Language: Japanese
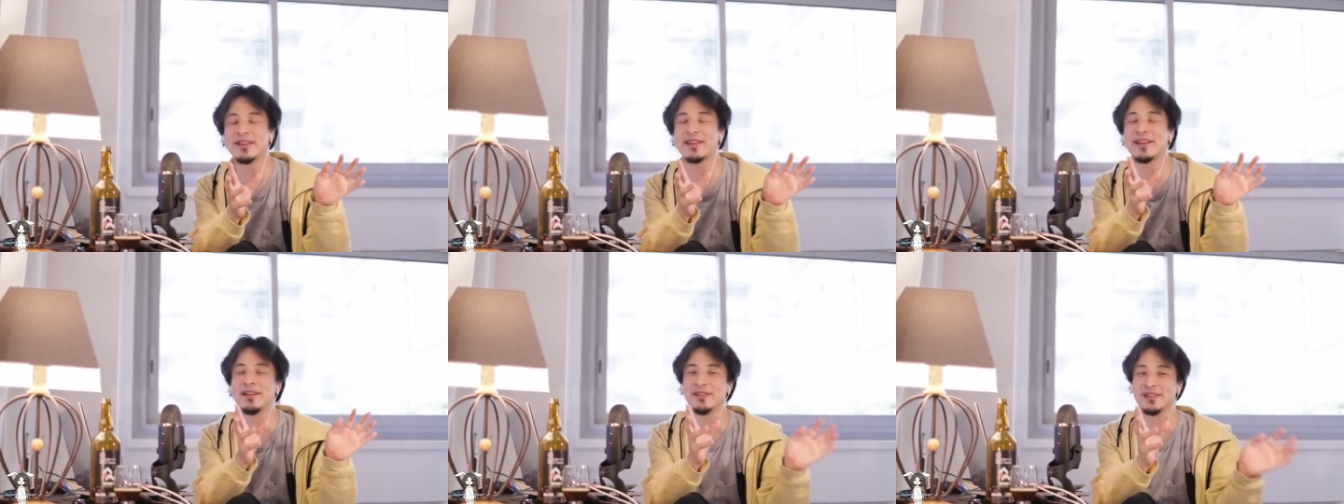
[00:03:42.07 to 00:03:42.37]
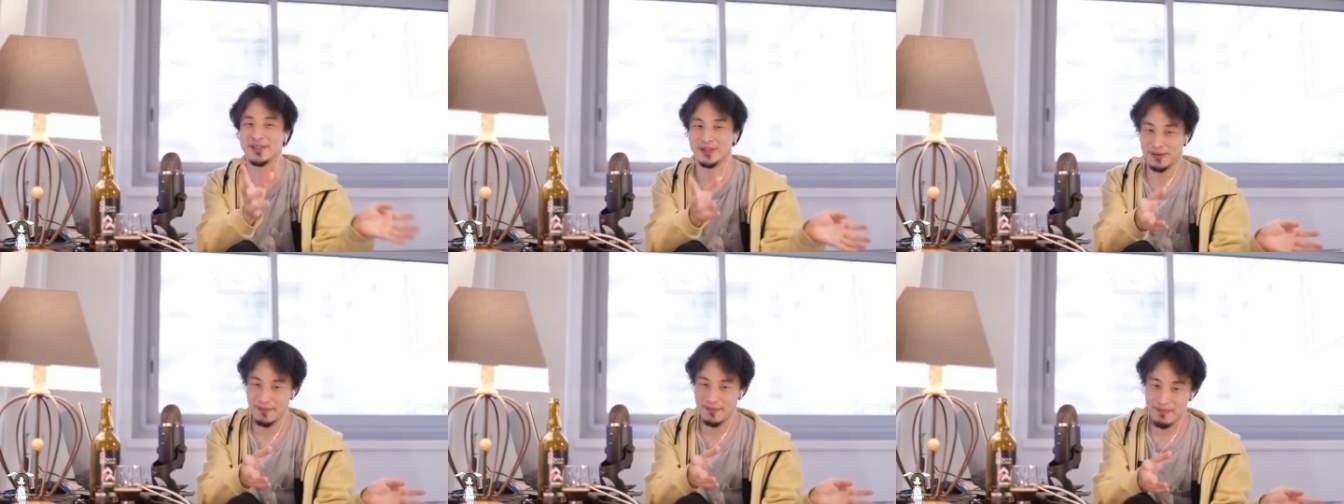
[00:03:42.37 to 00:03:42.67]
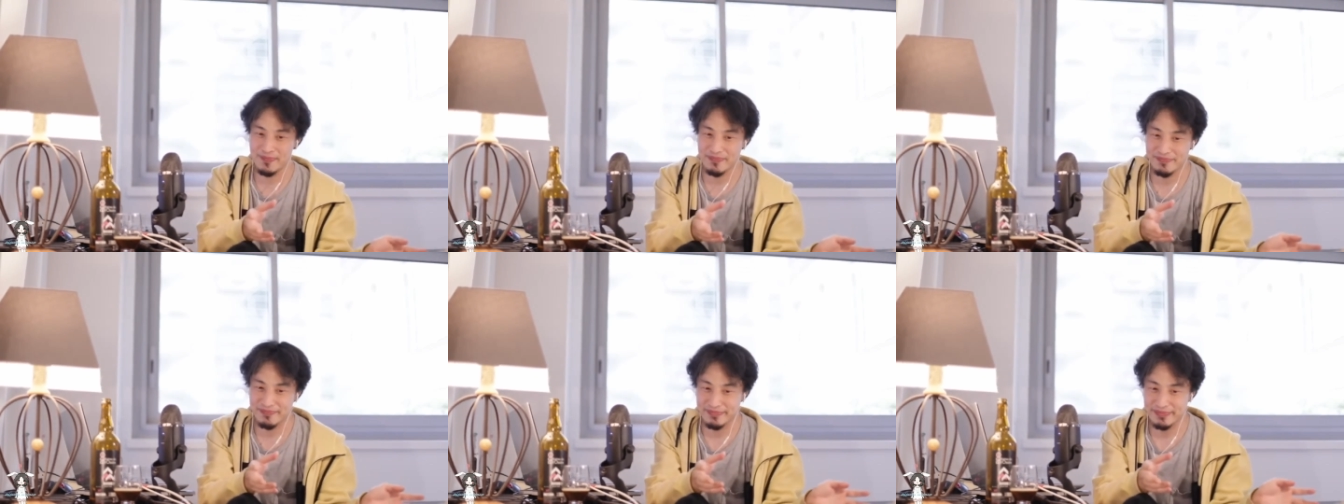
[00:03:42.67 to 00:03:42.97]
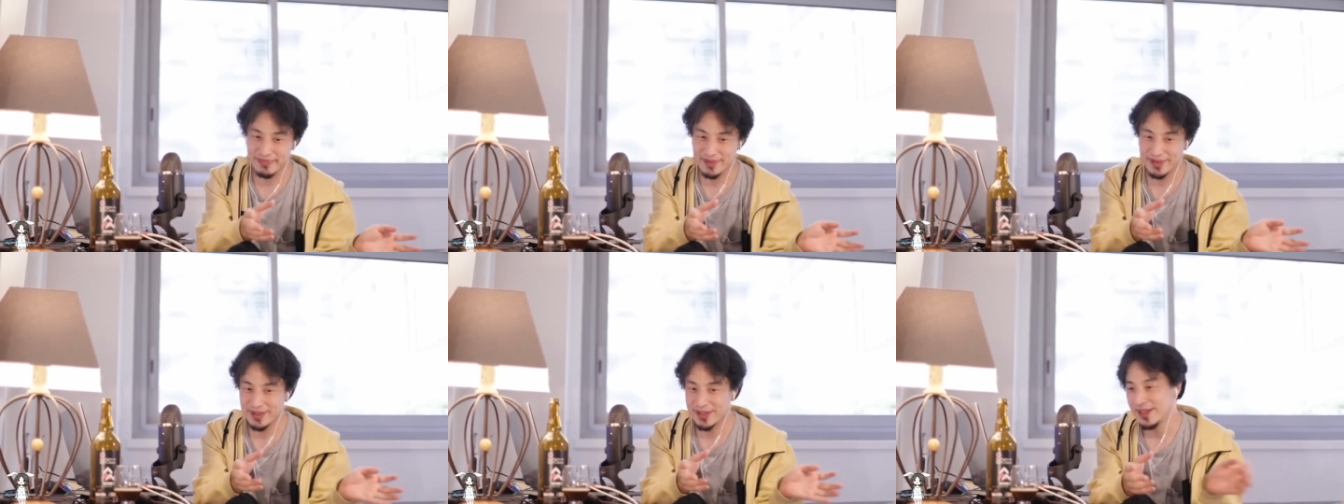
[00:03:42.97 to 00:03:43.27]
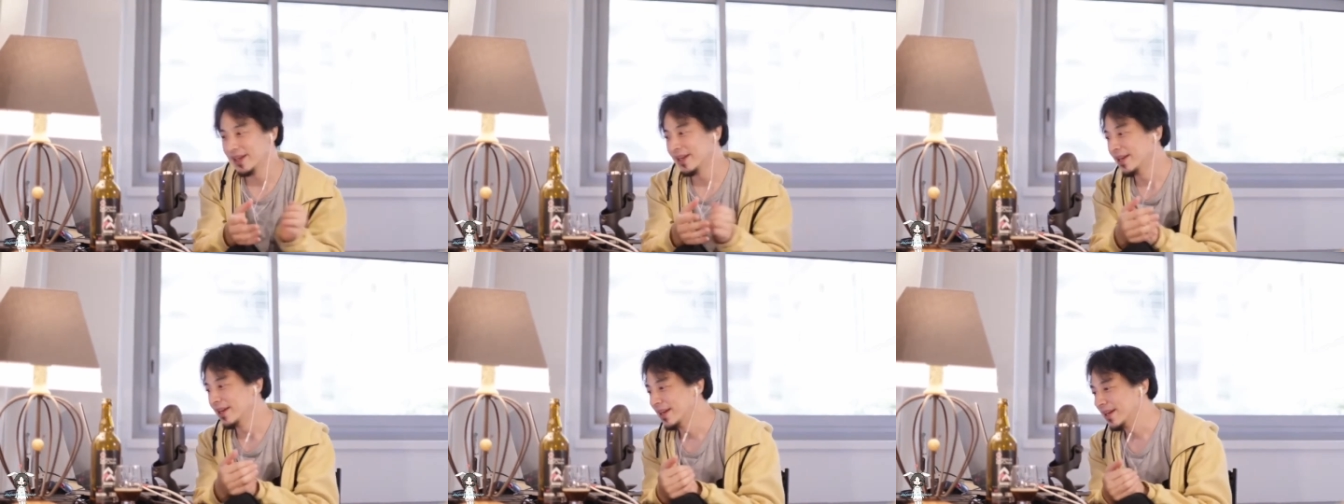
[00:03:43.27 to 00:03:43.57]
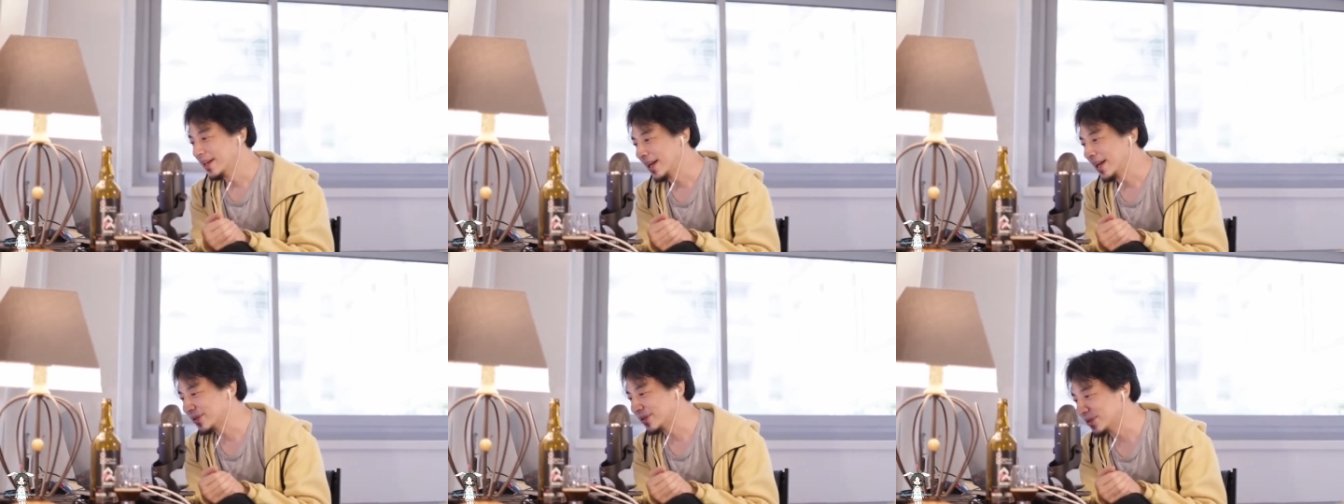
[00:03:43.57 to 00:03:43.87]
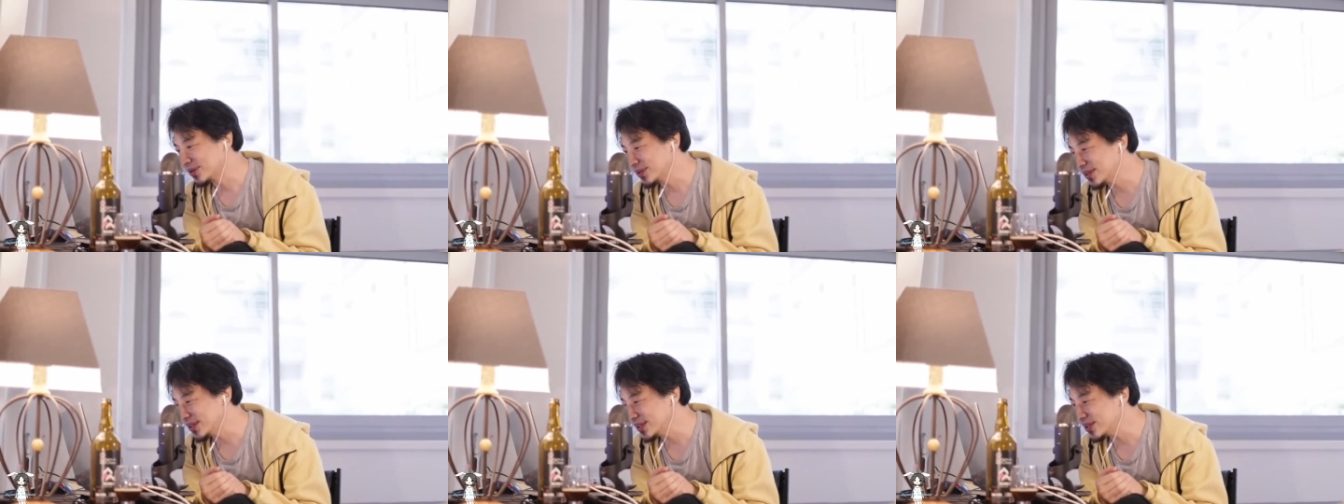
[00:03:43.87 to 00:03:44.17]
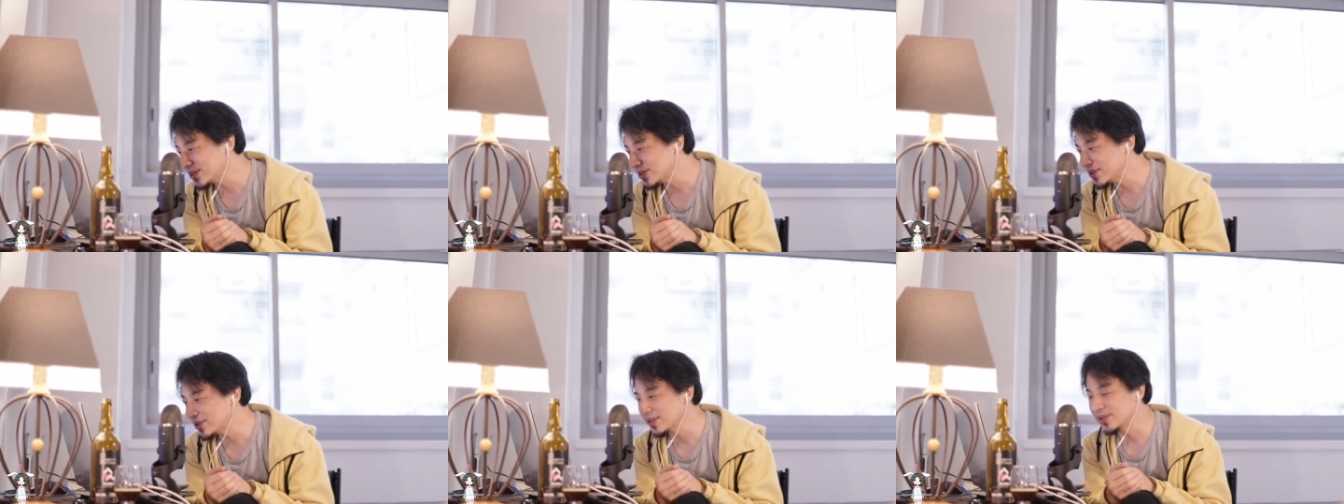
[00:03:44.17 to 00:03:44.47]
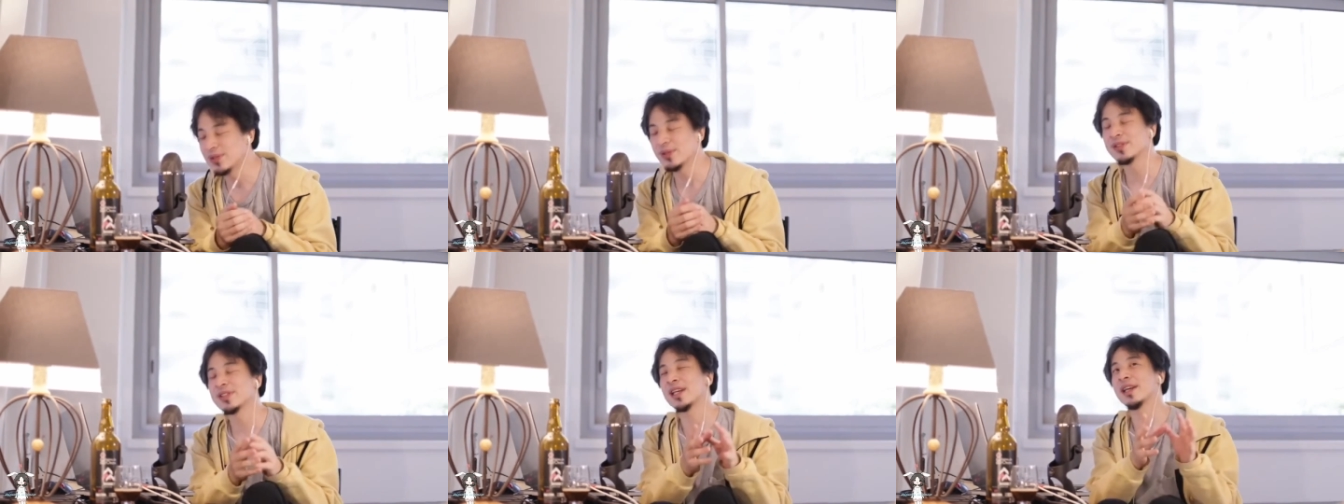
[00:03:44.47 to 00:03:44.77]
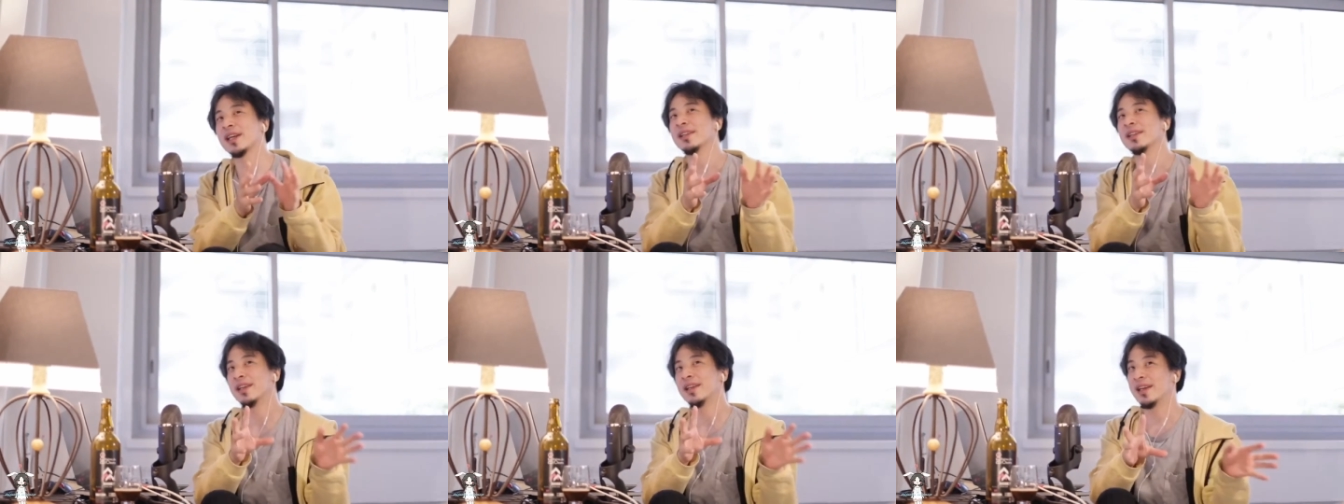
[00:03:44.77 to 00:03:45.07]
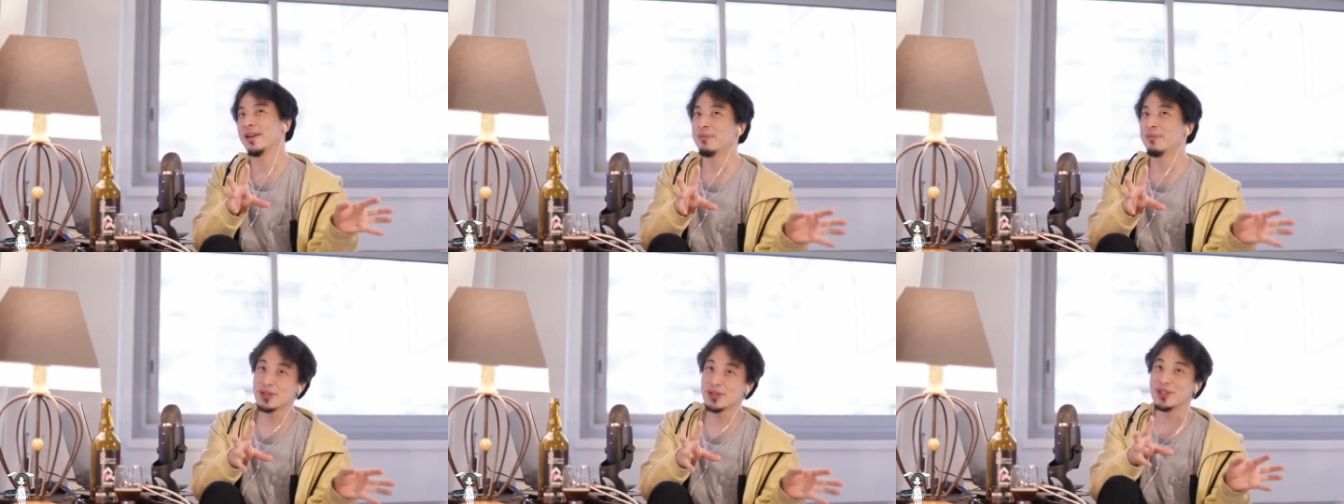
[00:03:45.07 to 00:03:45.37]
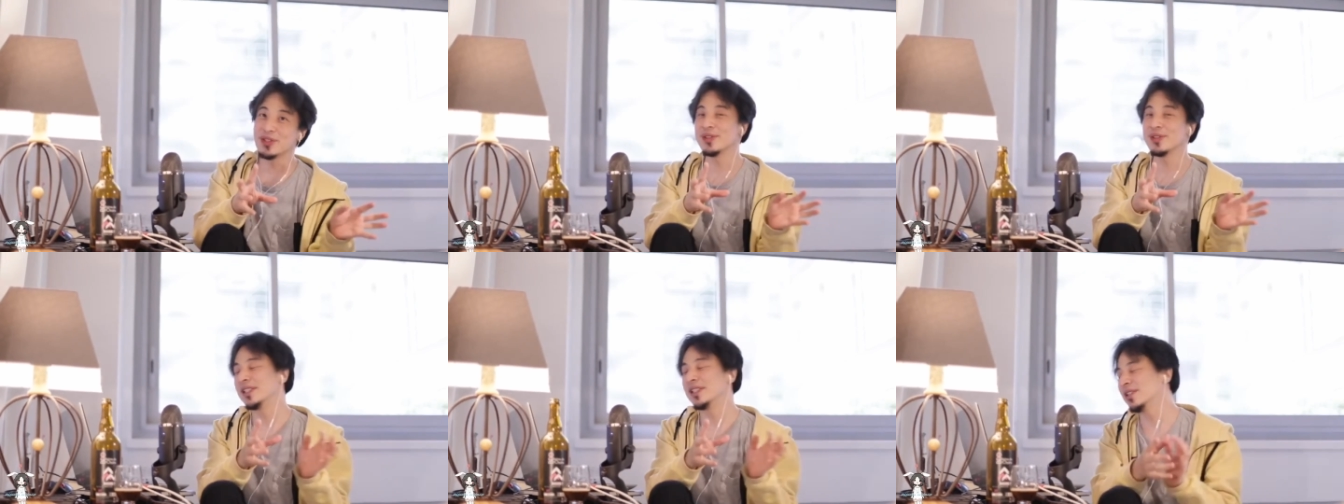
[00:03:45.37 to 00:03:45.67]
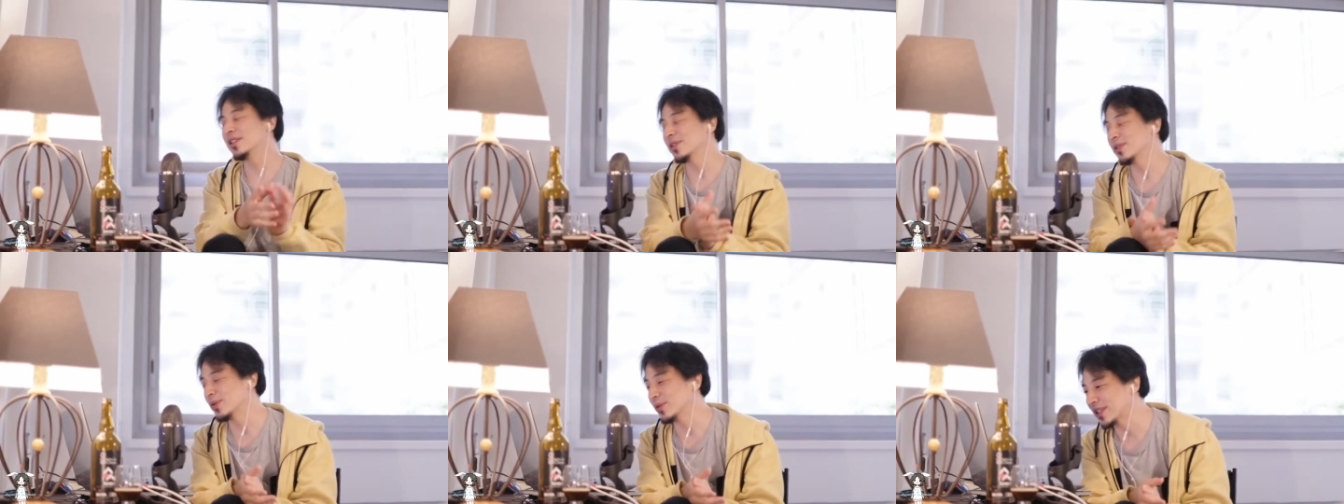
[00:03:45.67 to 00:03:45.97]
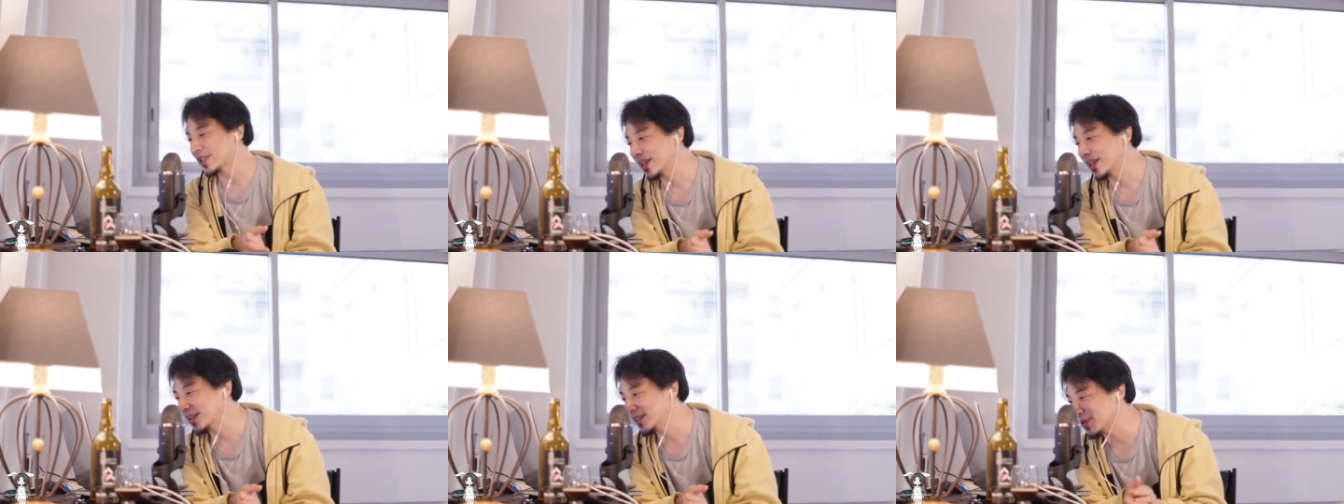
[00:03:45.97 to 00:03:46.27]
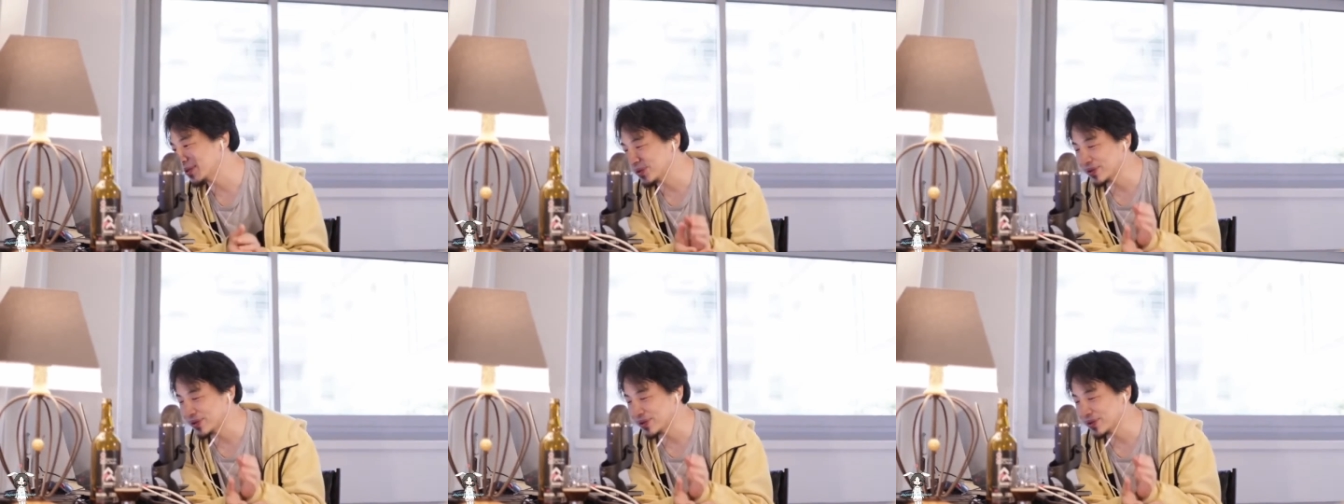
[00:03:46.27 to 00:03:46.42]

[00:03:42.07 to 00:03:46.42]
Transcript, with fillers: てるんですよ。あの、にじゅうごさいで、もちろんにじゅうごさい以上